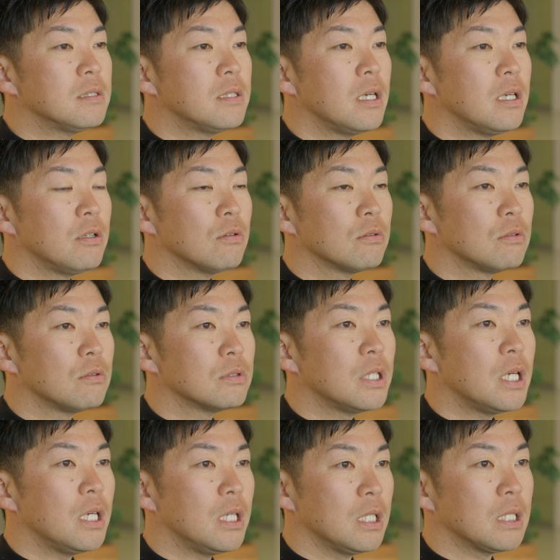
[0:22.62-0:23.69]
生医療等
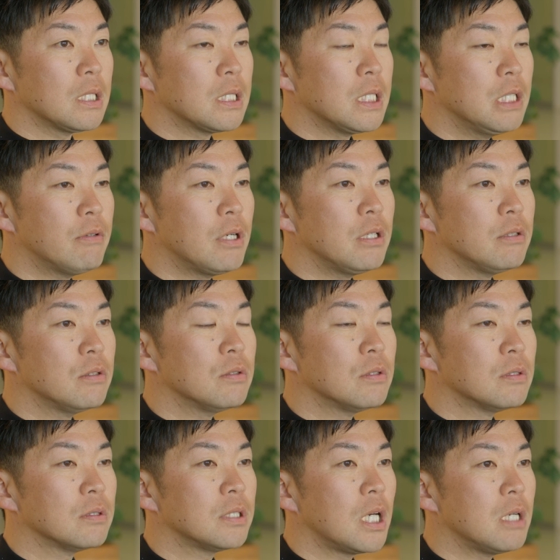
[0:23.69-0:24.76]
製品、いわゆる
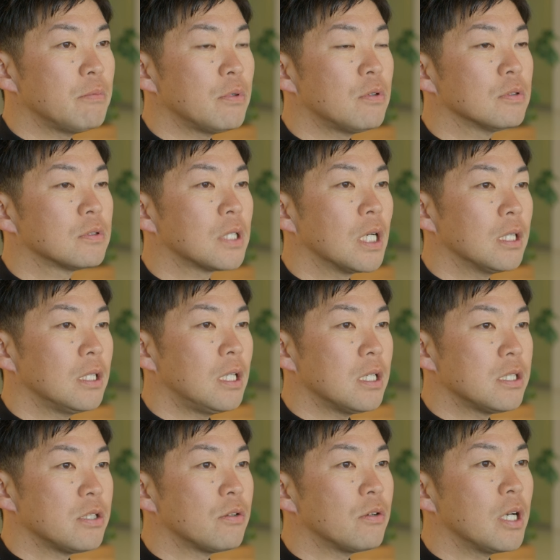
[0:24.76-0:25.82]
細胞を使った
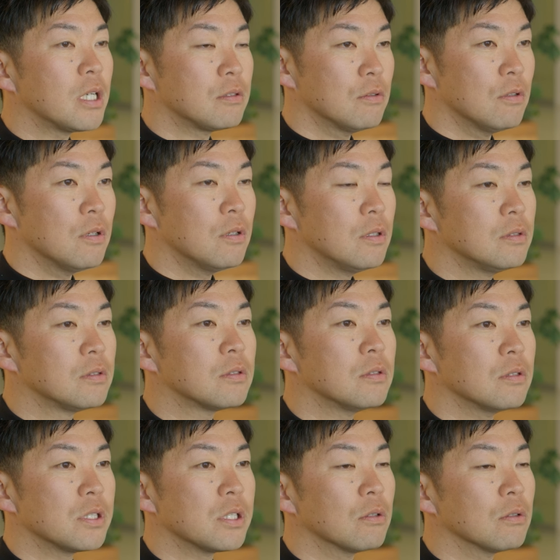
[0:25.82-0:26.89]
治療薬を作
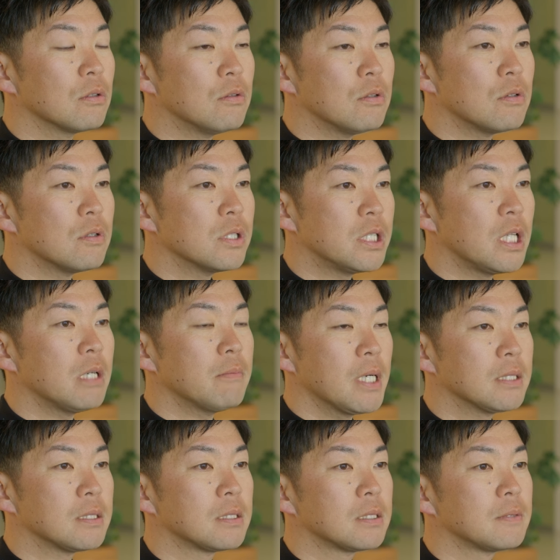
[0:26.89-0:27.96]
る仕事をしてい
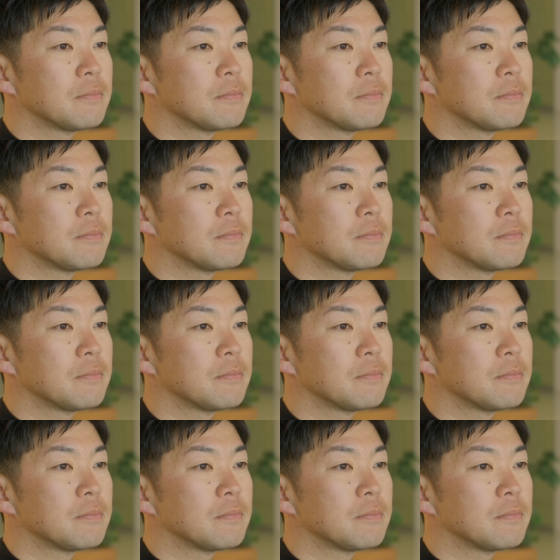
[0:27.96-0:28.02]
ます。